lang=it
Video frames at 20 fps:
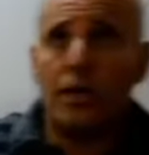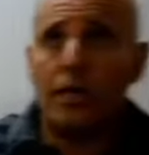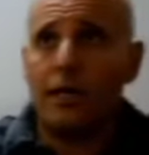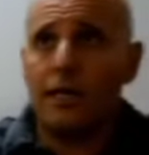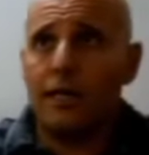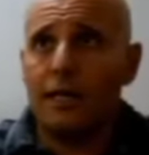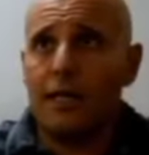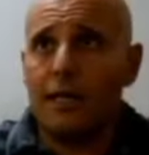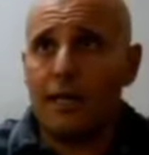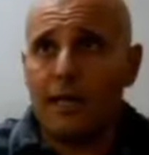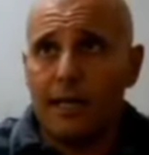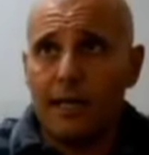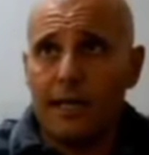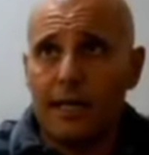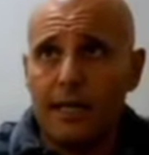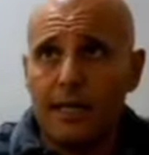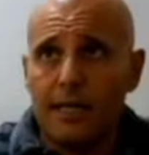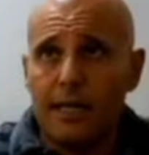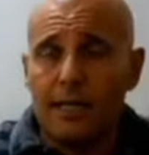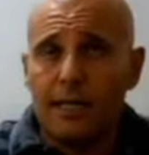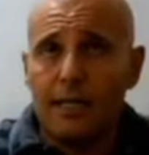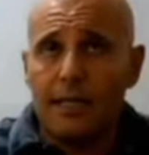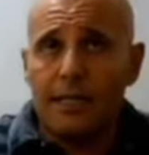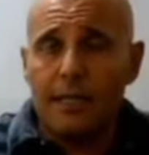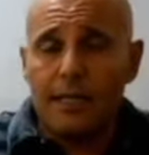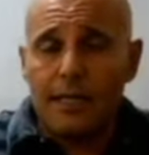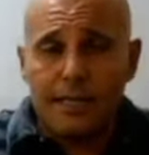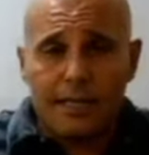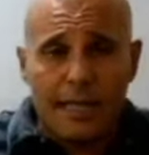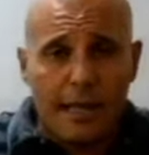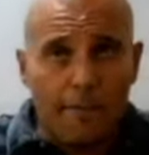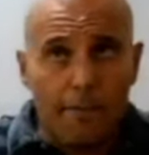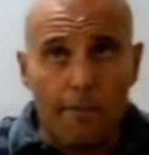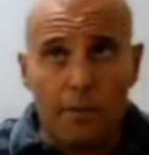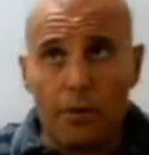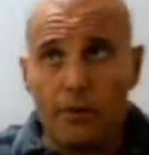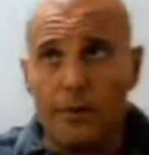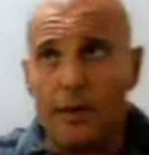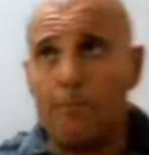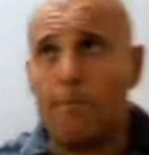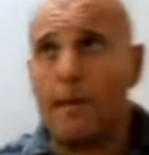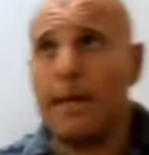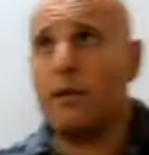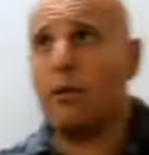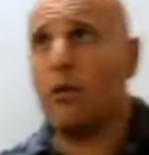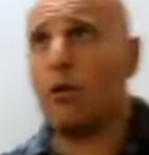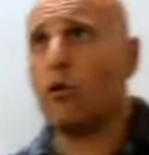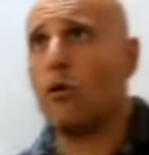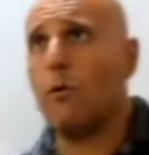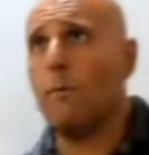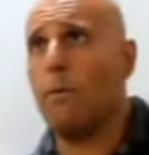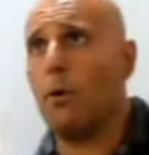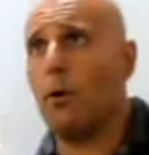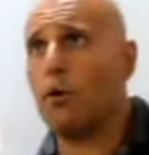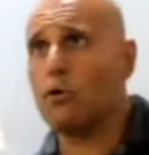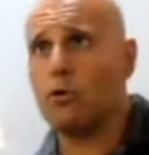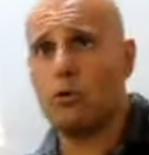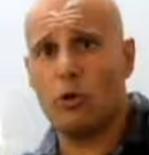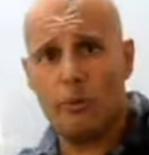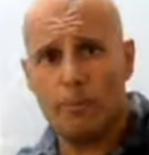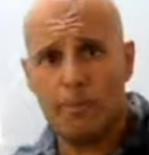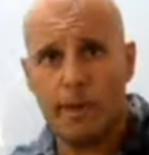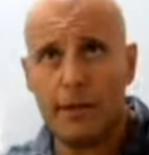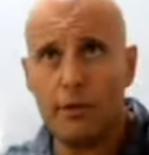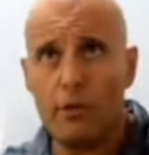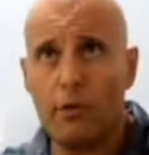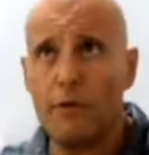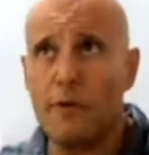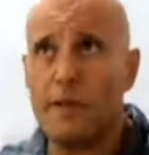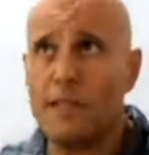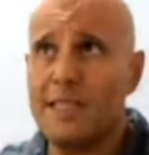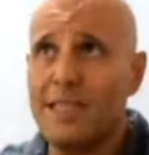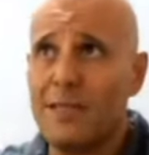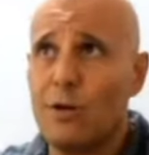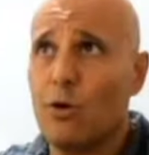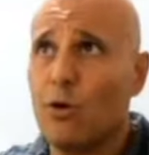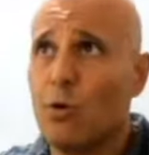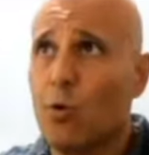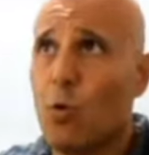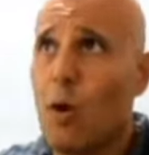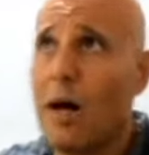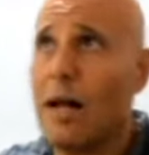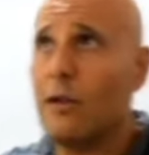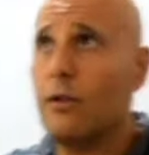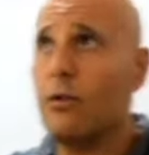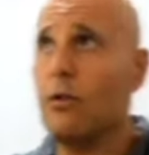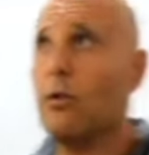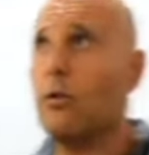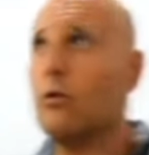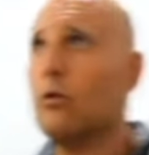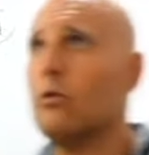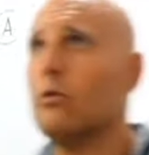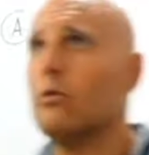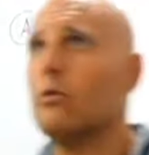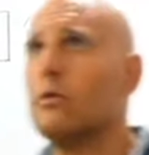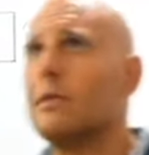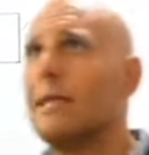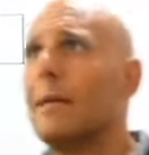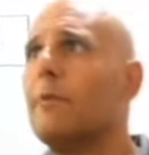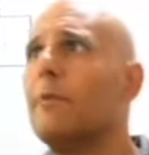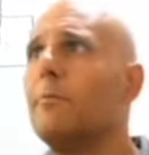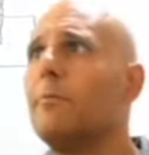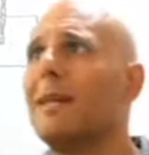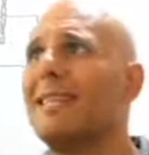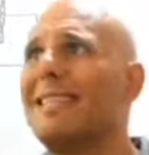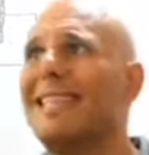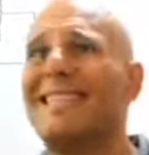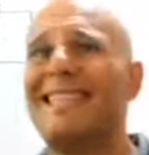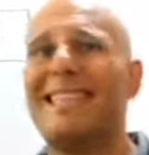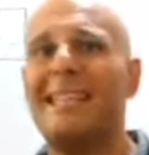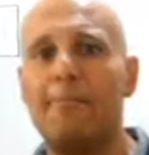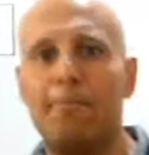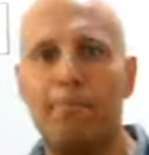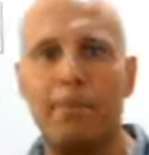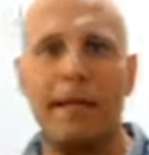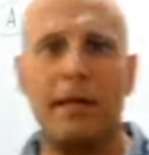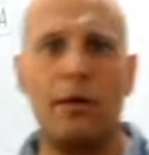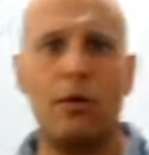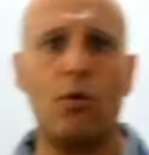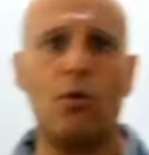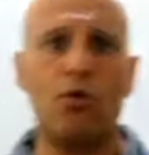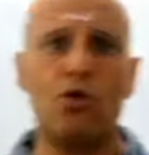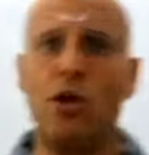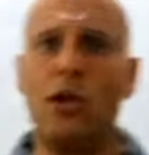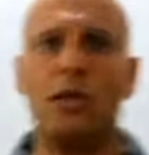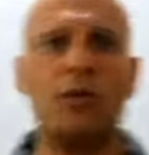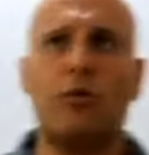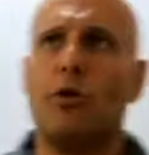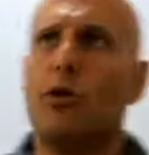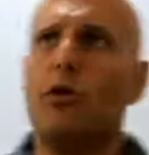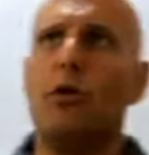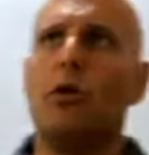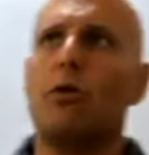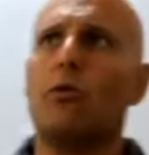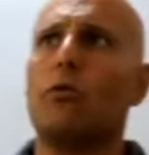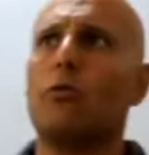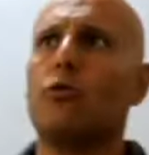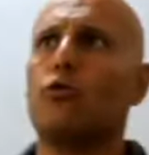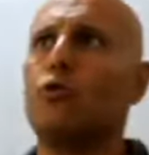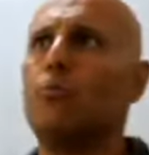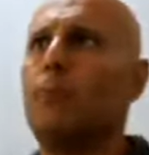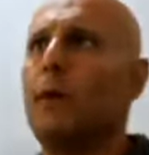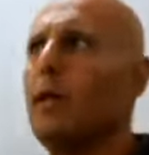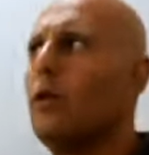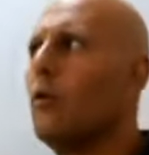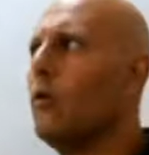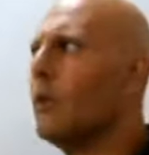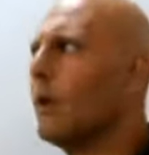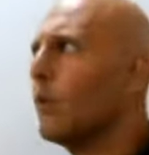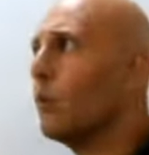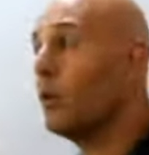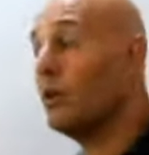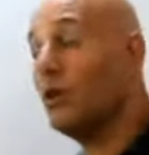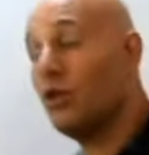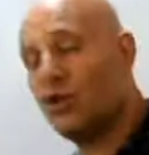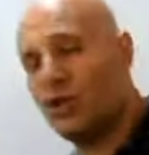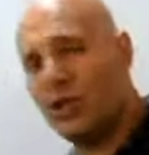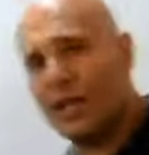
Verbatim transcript: eh, eh l'esempio eh, del pendolo composto, del pendolo fisico, quando oh, siamo in presenza di piccole oscillazioni non superiori a 15